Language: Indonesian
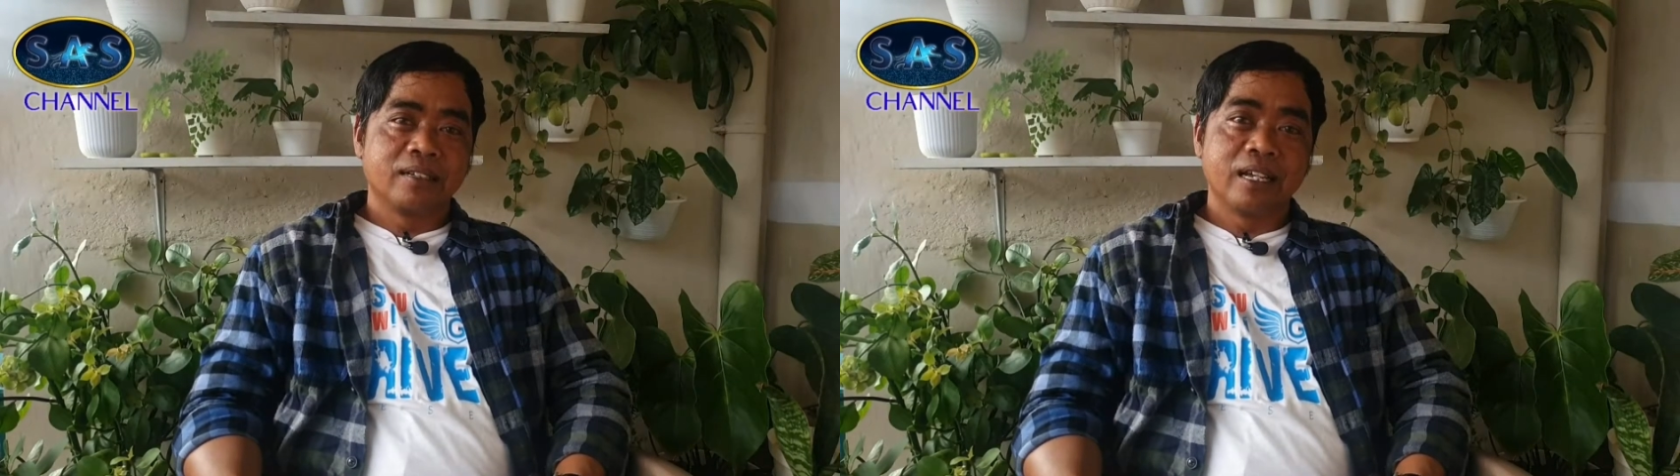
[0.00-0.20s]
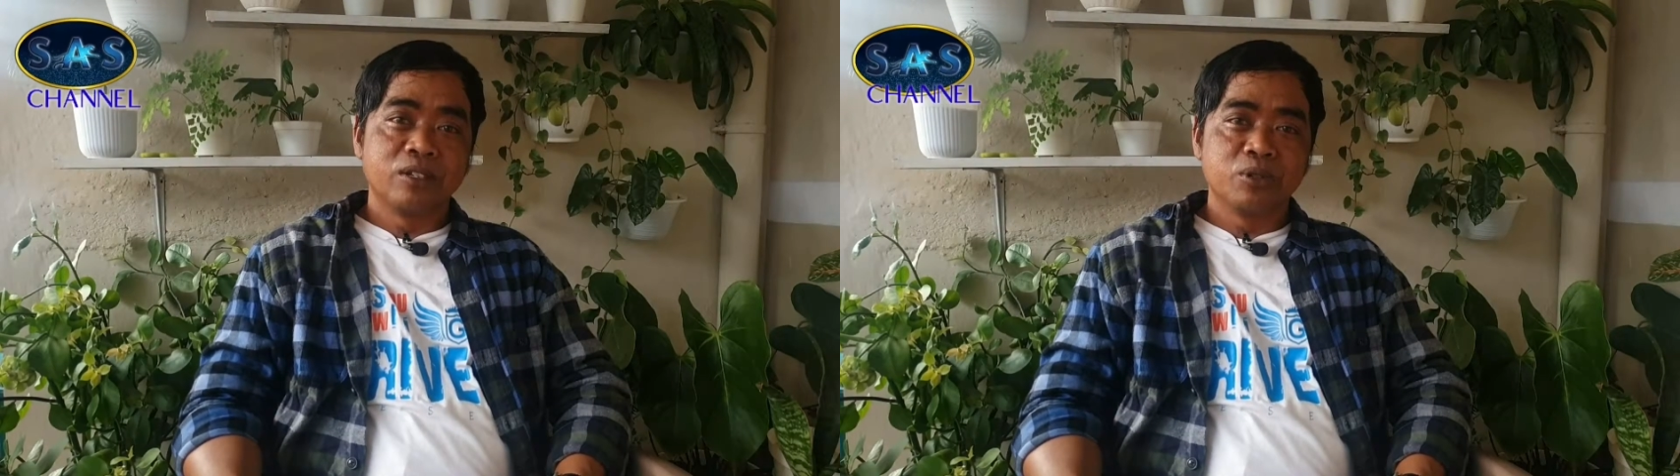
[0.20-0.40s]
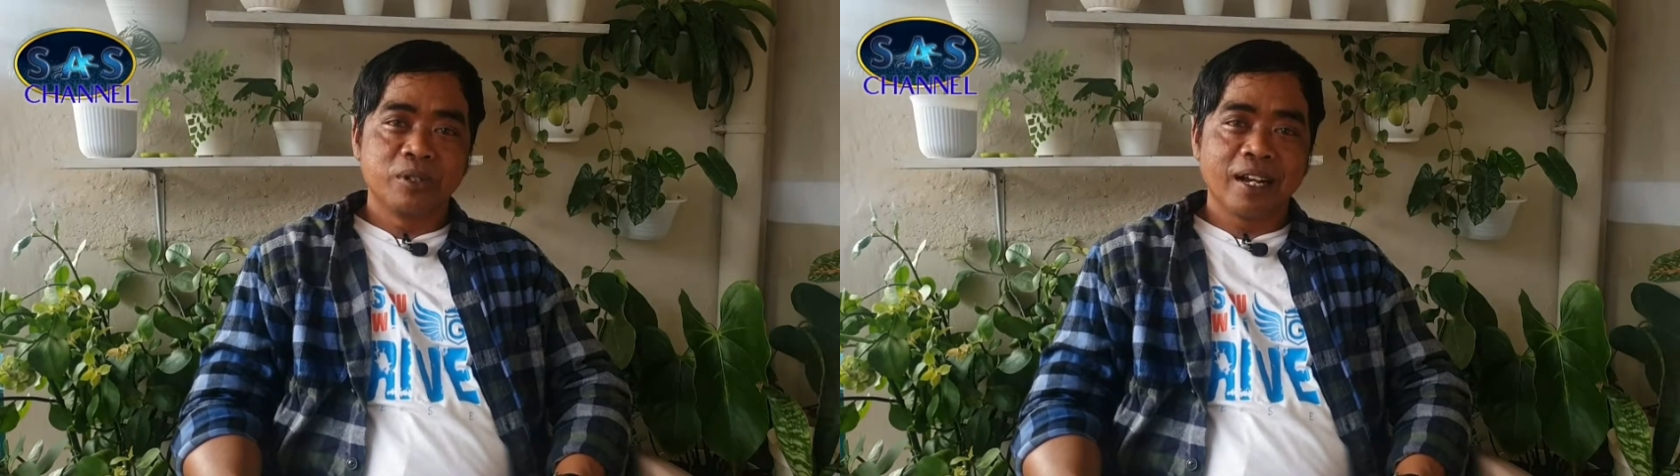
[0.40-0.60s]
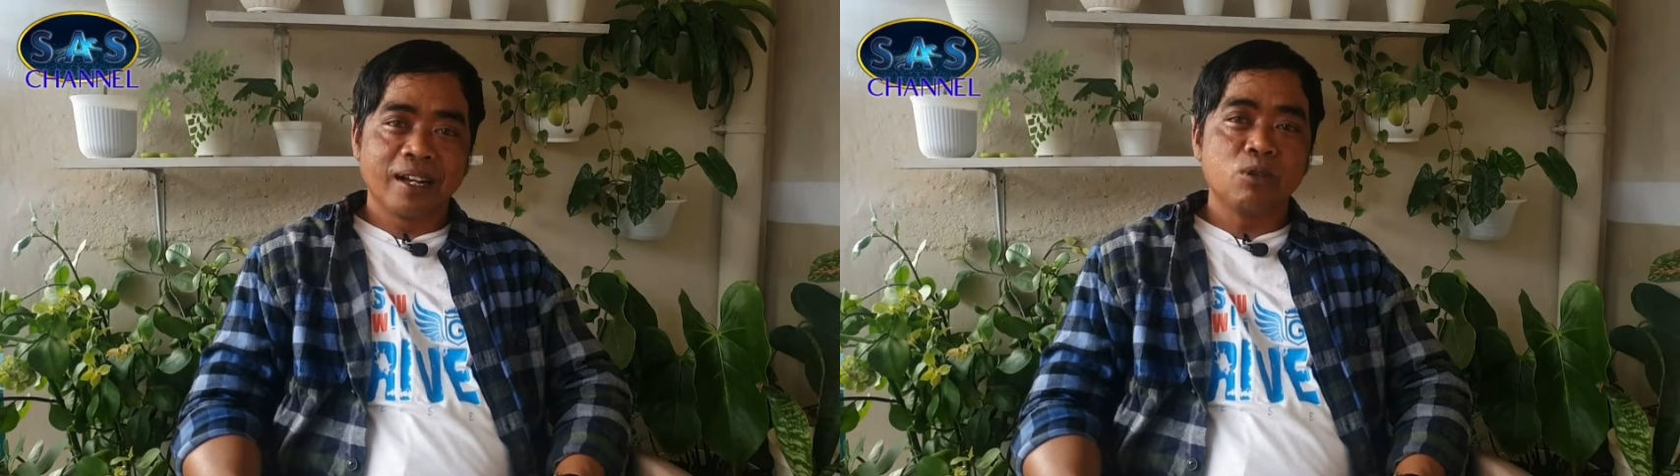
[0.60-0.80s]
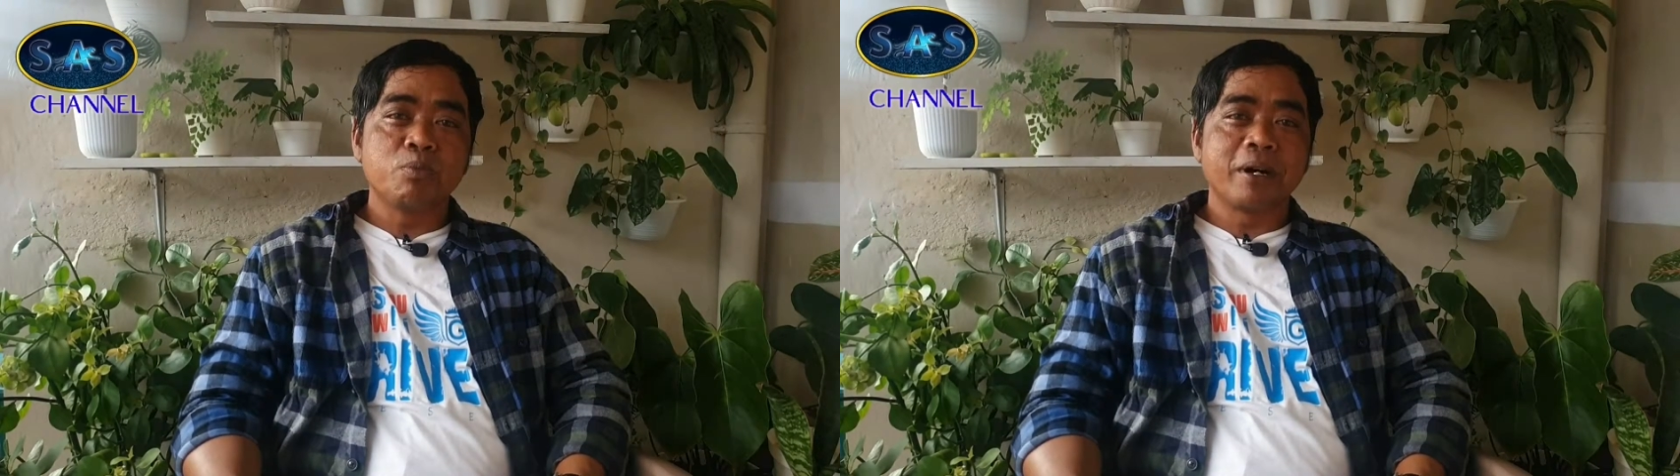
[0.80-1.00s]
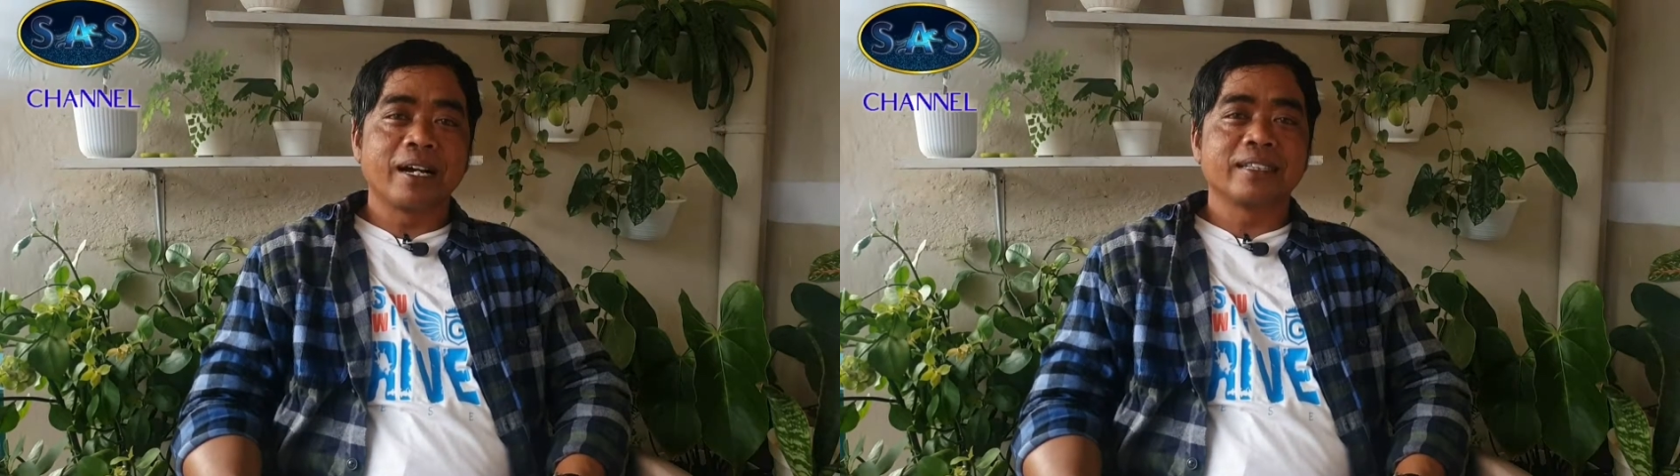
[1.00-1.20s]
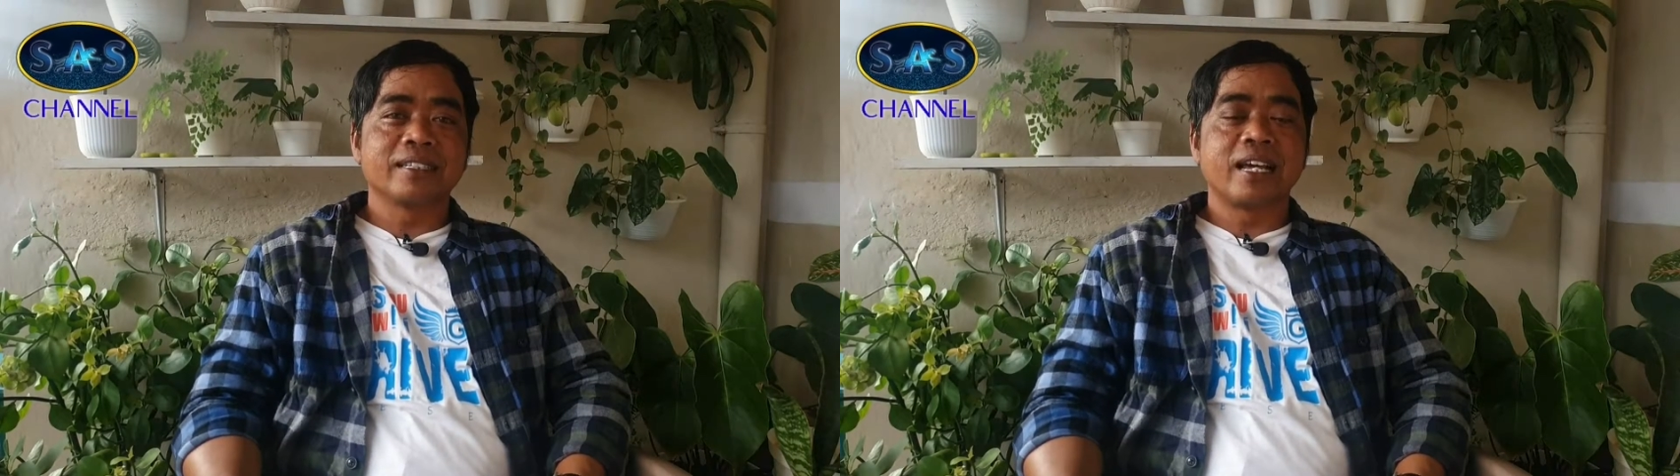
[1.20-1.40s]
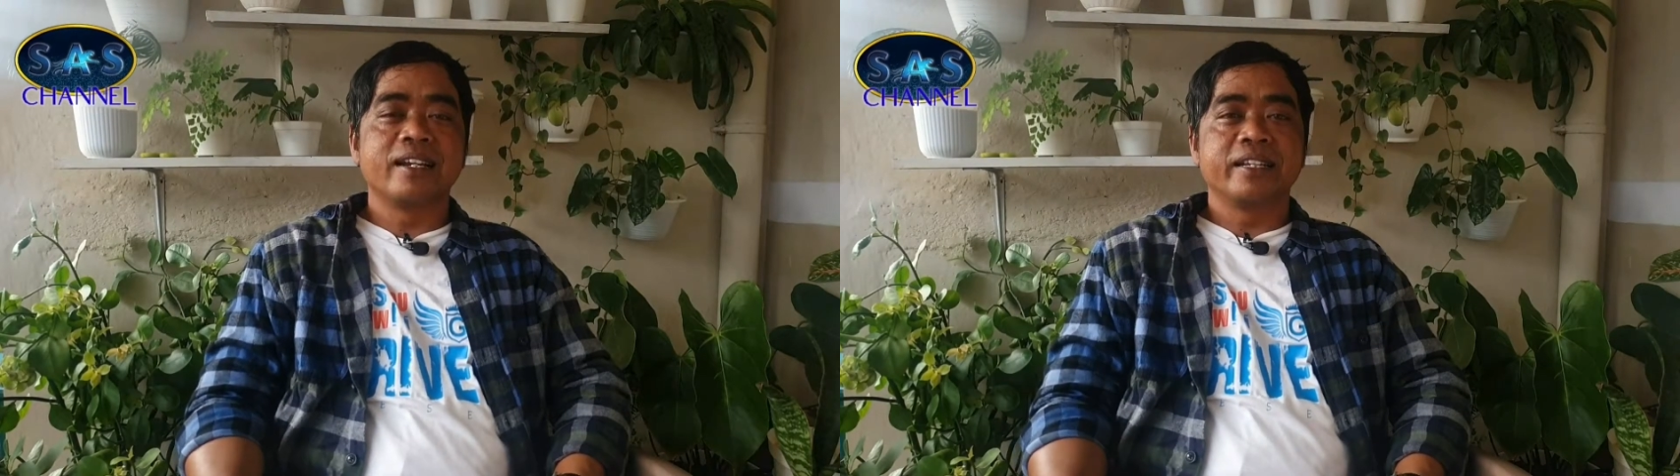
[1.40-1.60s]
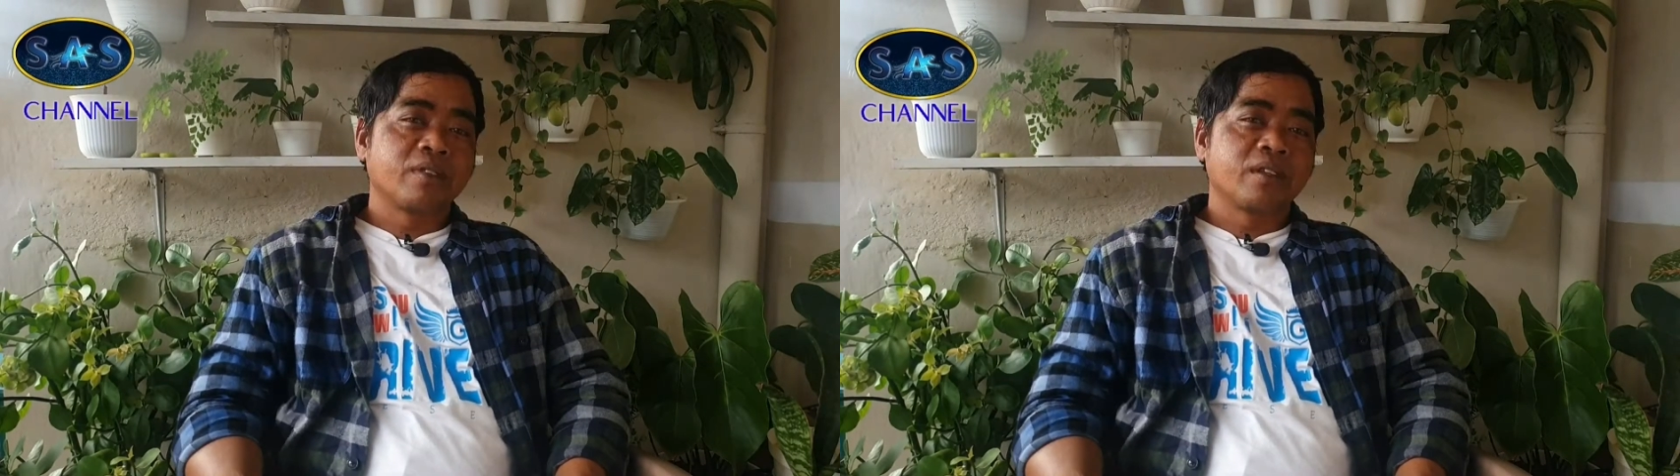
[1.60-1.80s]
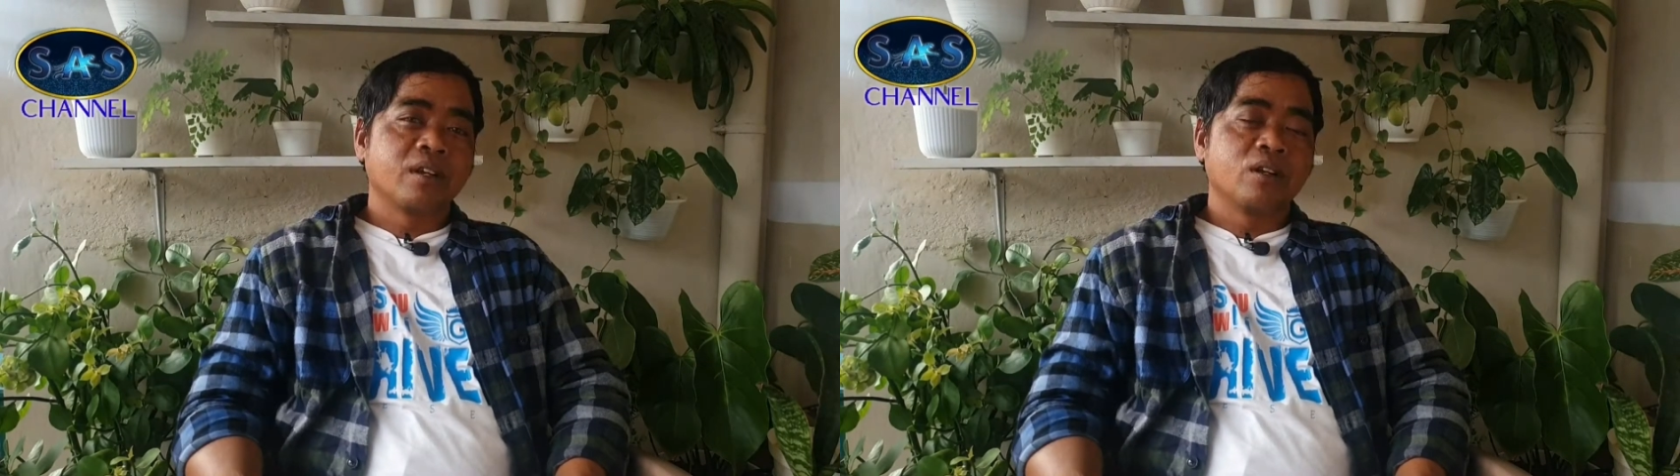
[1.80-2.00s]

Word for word: dan juga lupa kata sandi